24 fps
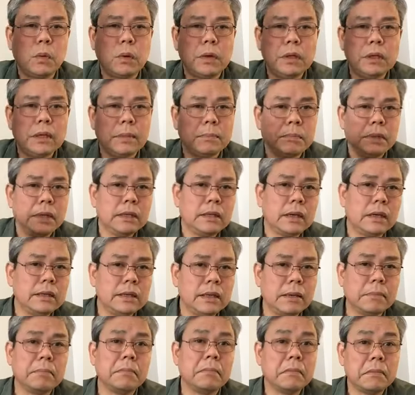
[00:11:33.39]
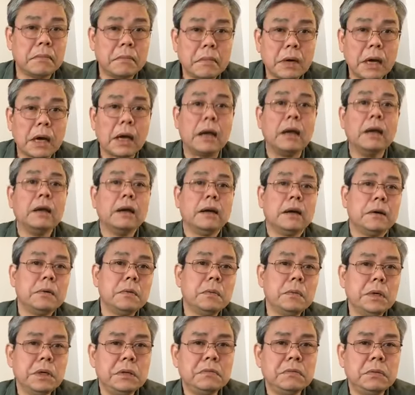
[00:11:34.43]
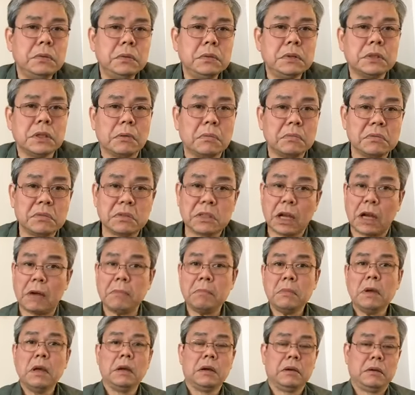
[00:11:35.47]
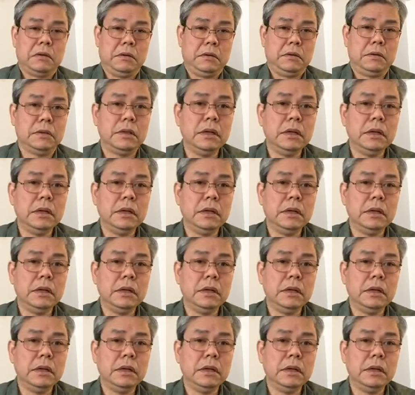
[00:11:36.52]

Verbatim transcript: quỷ nhập hay thần nhập mà ông Nguyễn Phú Trọng dám ờ,